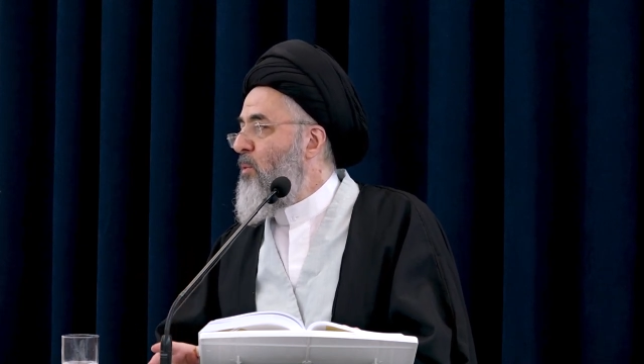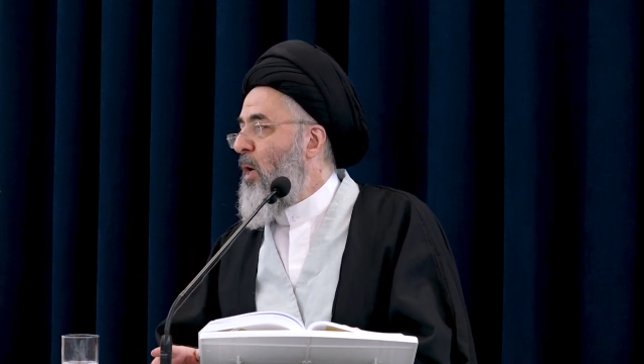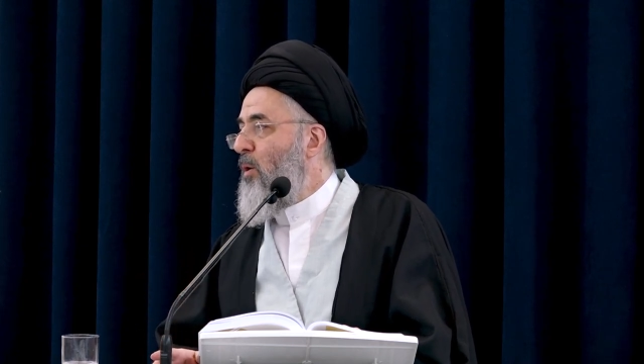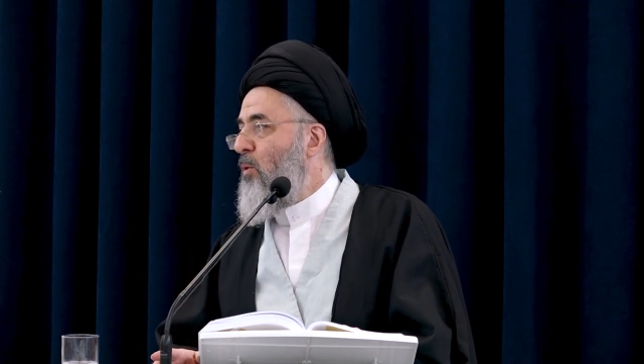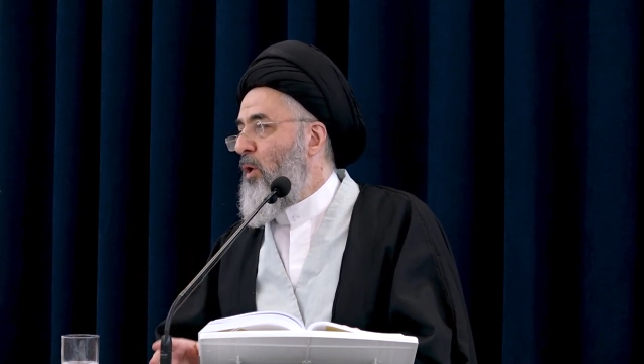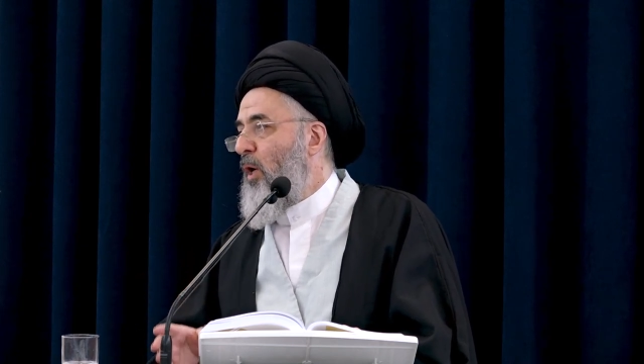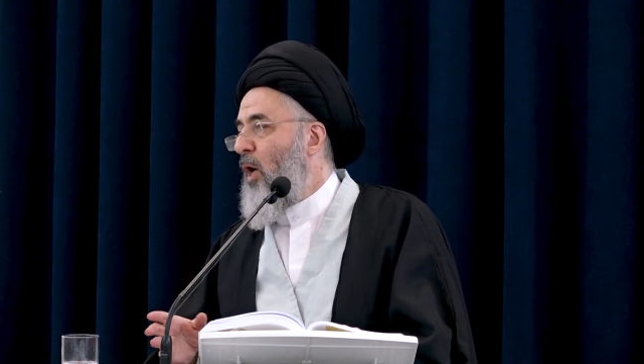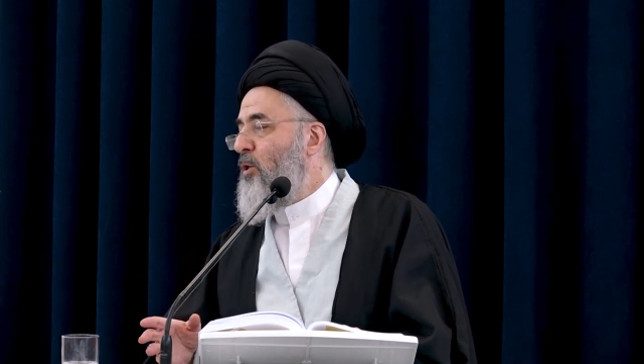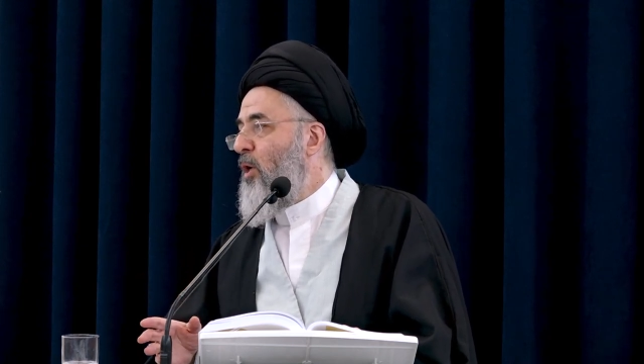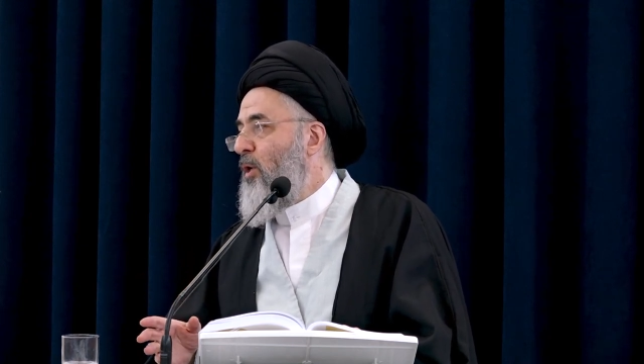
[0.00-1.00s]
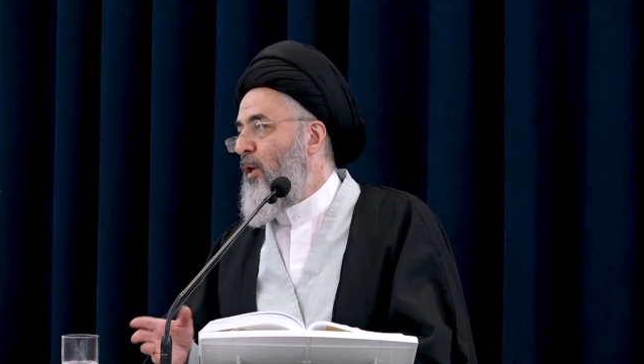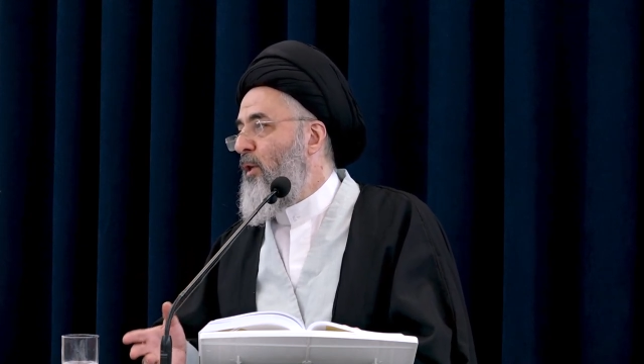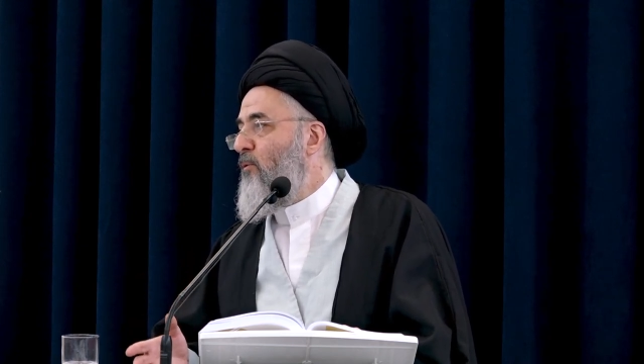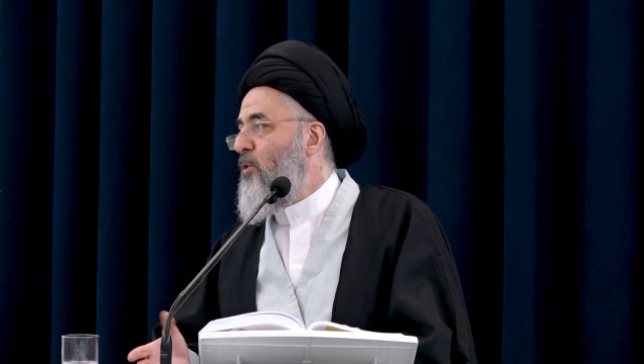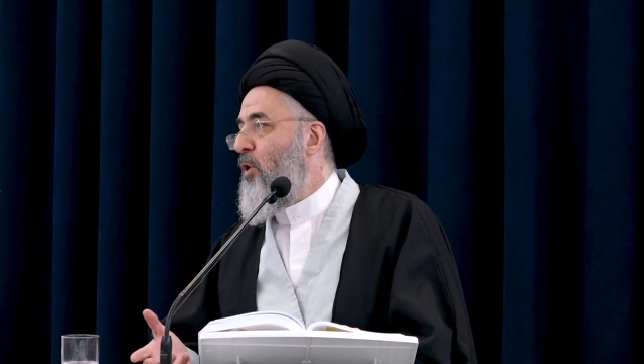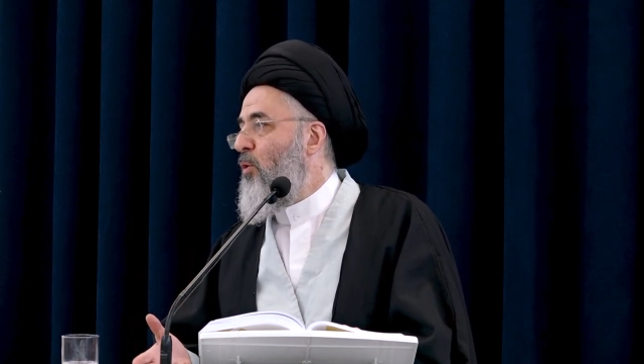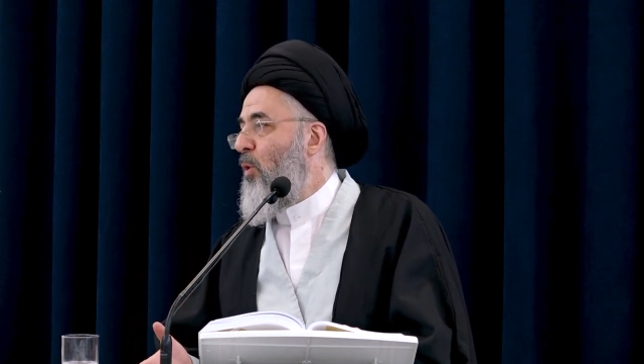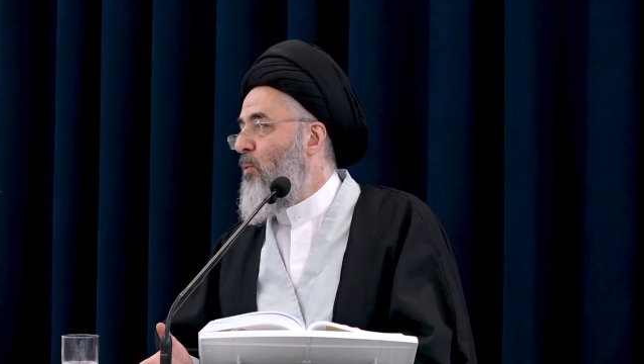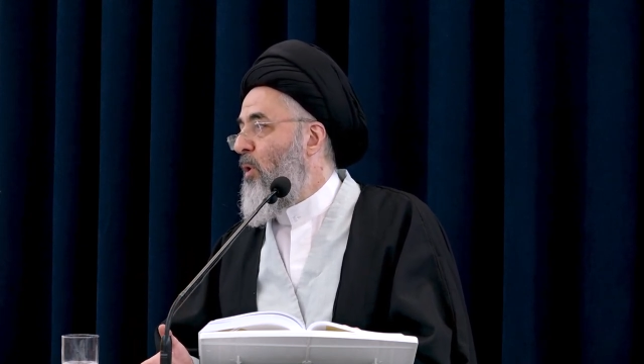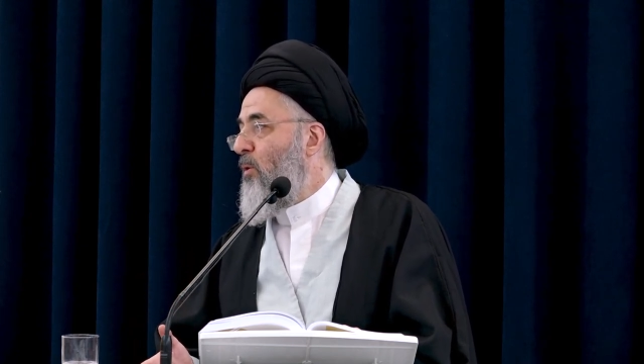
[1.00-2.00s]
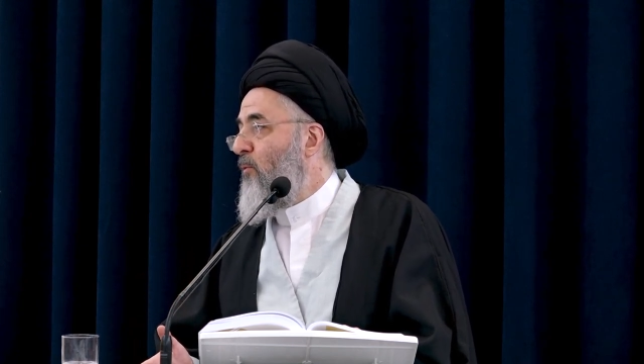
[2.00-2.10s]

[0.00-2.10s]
بها أنه هي عصاي عن نفسي ثعبان